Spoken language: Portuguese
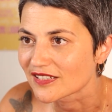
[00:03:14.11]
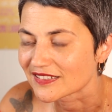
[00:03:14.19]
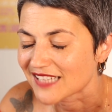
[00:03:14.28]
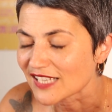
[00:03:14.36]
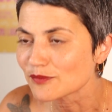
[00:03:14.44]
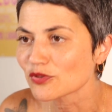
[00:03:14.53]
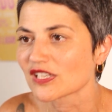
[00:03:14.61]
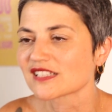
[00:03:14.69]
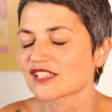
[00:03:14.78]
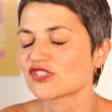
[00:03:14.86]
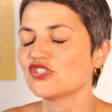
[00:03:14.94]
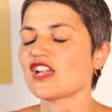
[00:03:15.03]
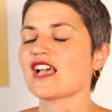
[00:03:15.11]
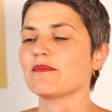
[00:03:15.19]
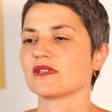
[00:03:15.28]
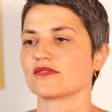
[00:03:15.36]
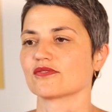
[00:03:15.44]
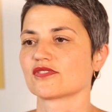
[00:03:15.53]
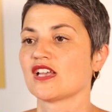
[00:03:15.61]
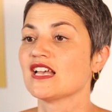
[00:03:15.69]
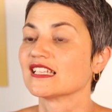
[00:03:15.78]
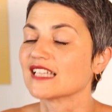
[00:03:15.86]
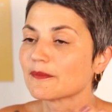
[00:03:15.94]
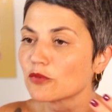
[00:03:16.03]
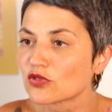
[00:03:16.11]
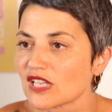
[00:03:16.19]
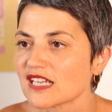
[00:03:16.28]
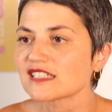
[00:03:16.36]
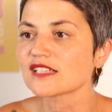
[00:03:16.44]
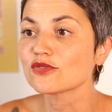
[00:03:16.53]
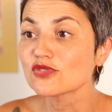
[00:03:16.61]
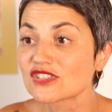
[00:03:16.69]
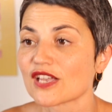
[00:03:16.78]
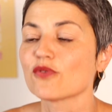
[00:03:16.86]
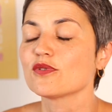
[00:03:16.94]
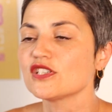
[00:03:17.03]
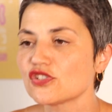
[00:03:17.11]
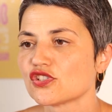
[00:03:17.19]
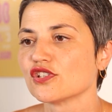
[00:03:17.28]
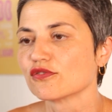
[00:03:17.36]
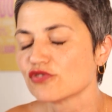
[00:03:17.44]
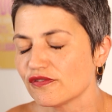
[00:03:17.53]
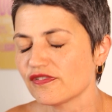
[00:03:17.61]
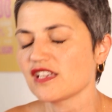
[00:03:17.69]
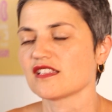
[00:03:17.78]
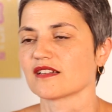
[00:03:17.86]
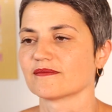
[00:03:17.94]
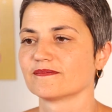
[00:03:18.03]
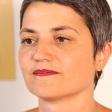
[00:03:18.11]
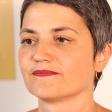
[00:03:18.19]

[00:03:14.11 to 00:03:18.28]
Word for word: das mudanças de hábitos, da mudança do seu estilo de vida.